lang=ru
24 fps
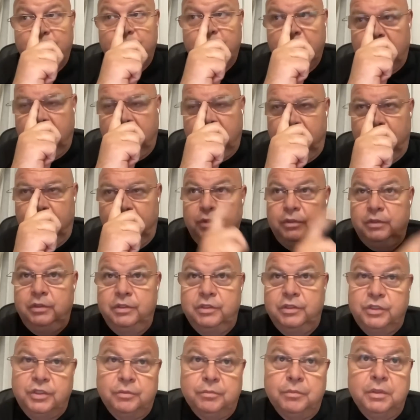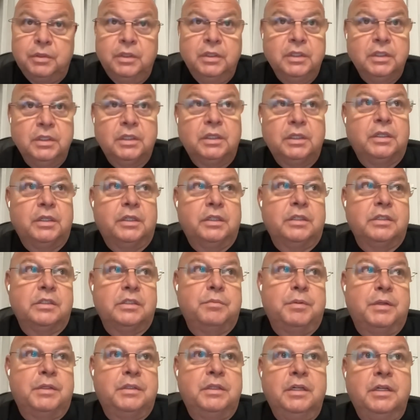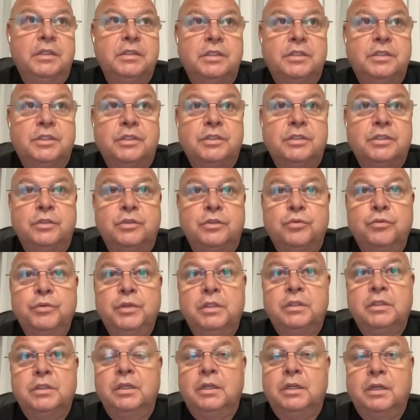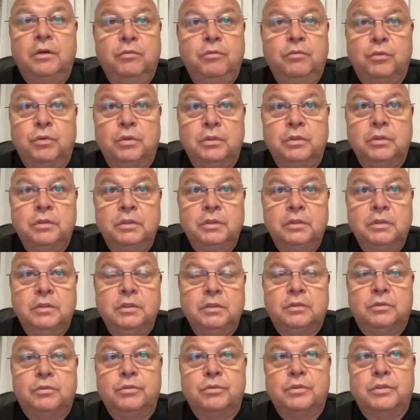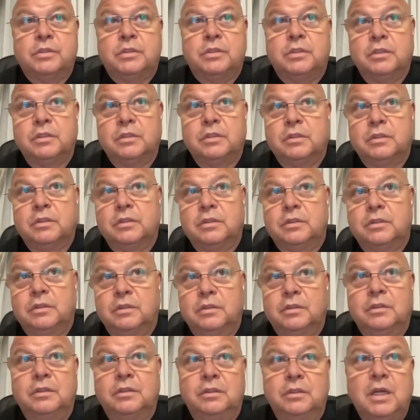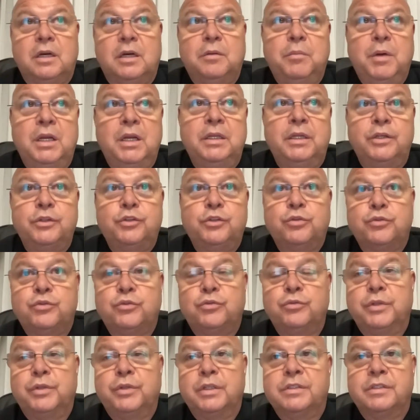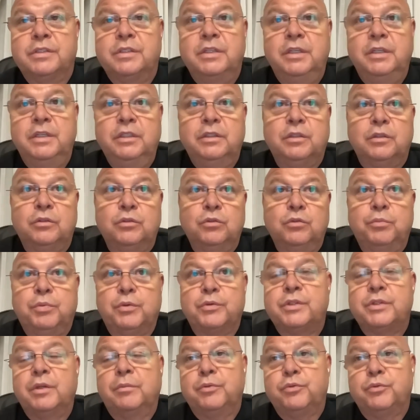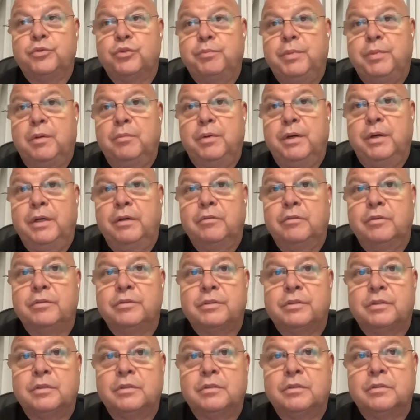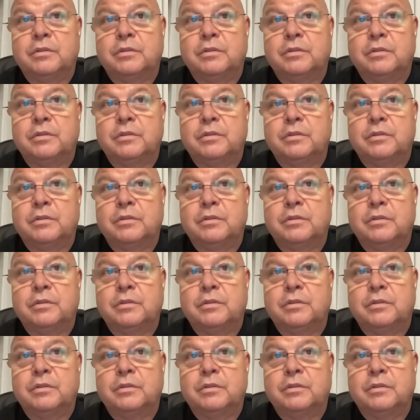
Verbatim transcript: что комфортнее, чем э, Спартак, сейчас не судят никого. То есть нормально еще судят «Зенит», ну просто потому что побаиваются